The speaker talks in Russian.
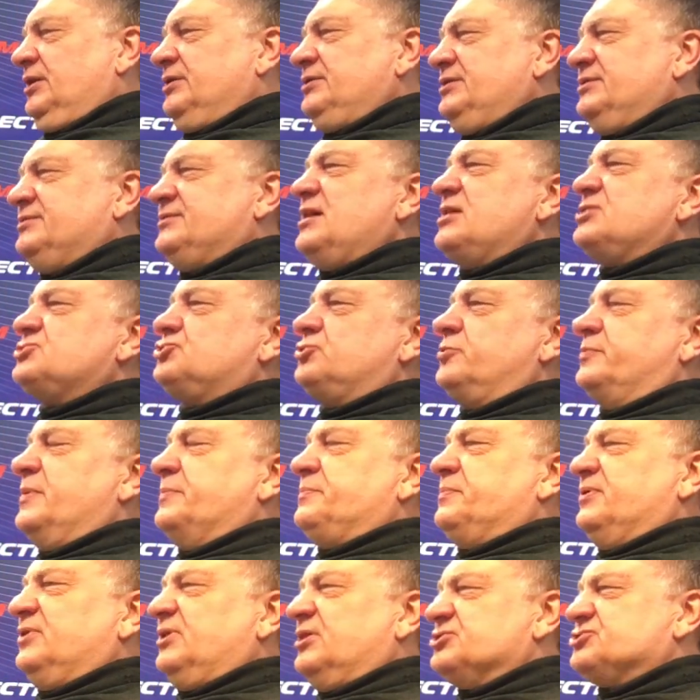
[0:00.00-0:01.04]
Не так, чтобы
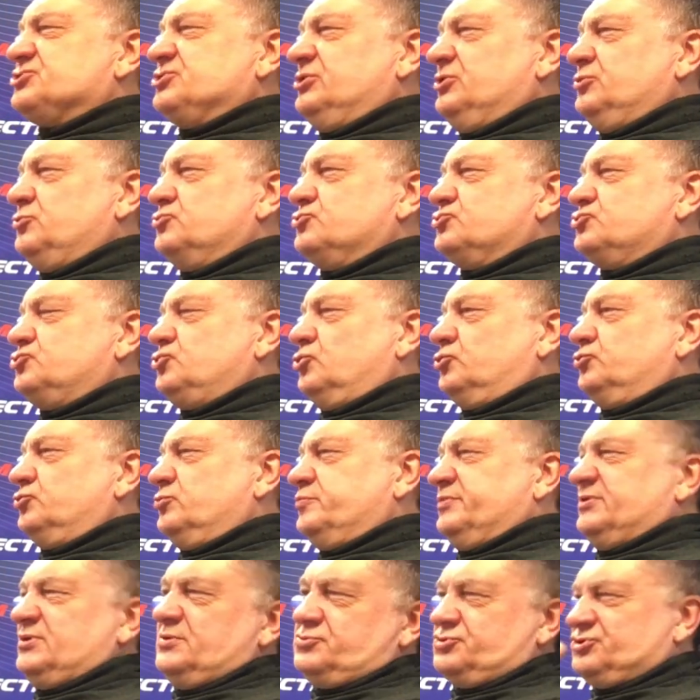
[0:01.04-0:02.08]
положил, и он
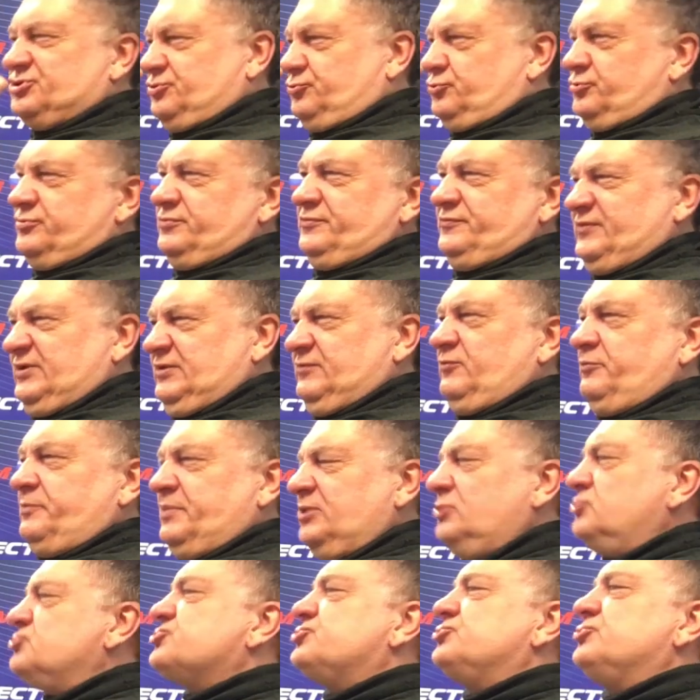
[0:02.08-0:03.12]
сохнет, потому что вы его
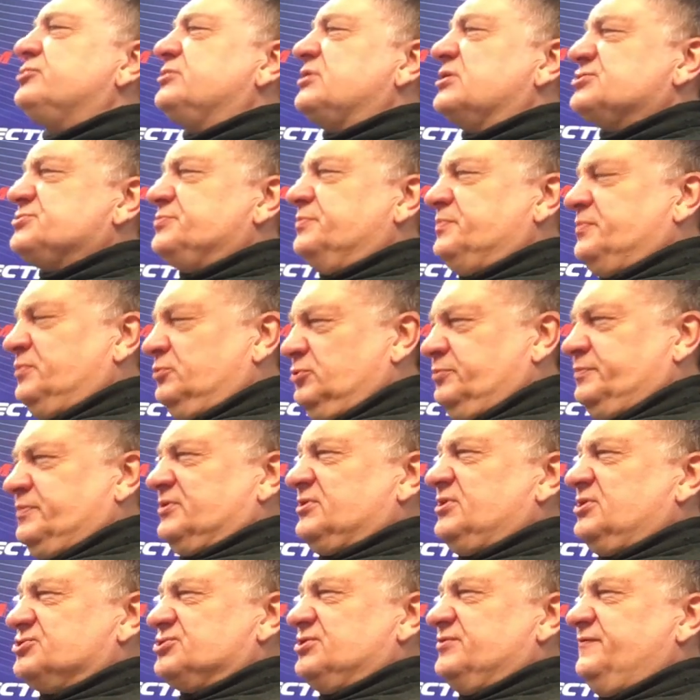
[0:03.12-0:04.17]
положите, он также будет
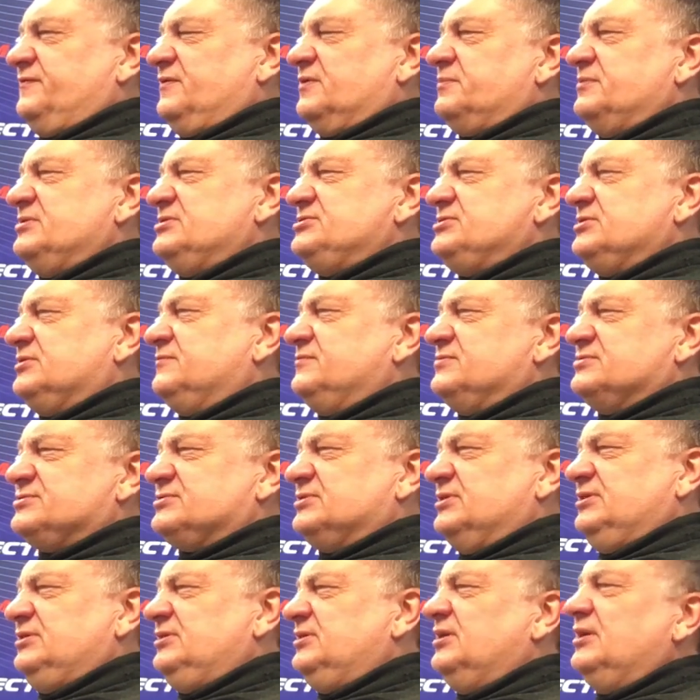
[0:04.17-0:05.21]
продолжать
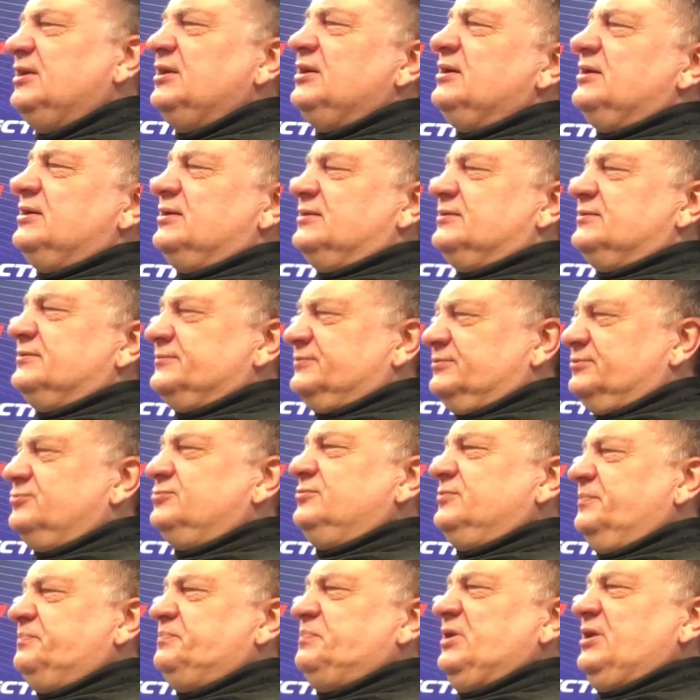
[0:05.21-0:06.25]
ферментироваться и э,
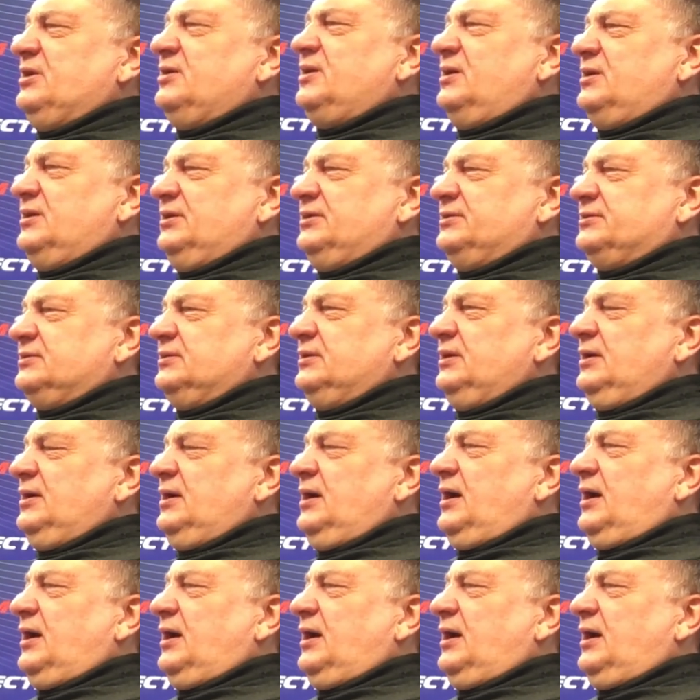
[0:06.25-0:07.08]
ну, перегорит.